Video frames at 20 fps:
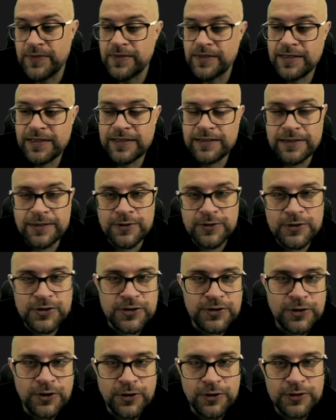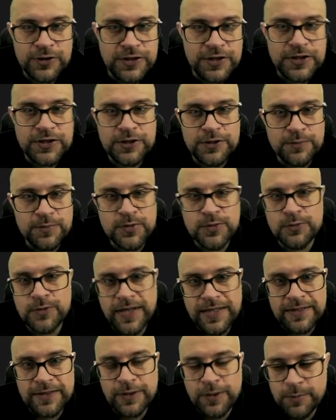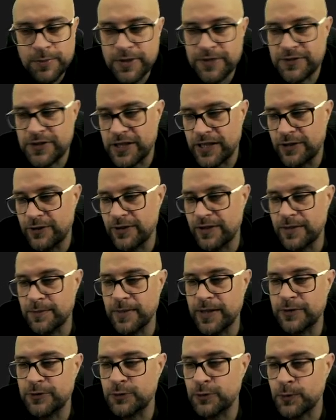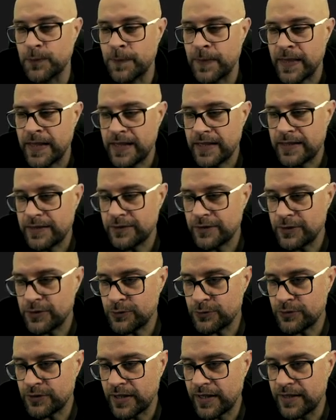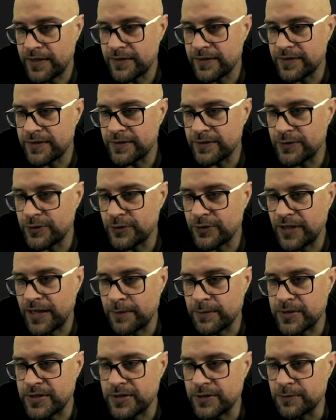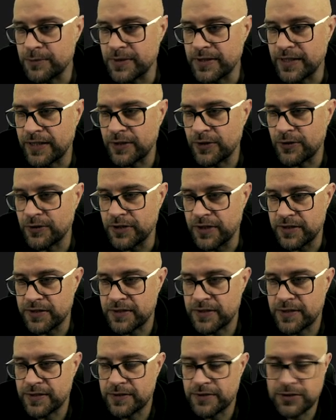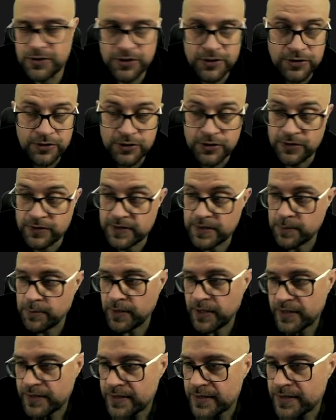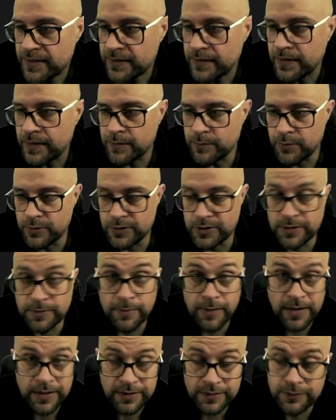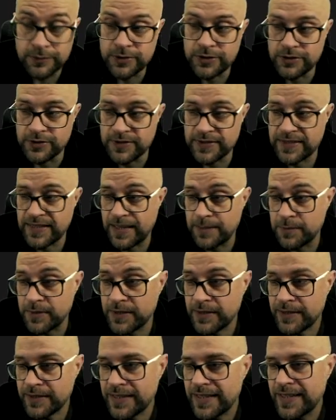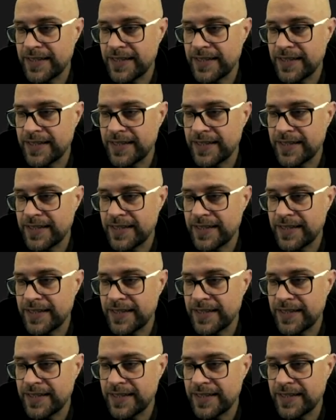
Tyle tylko, że dochodzi jeszcze obsługa tego pierwszego elementu. No i tutaj dodamy sobie na koniec 3500, back już to znamy.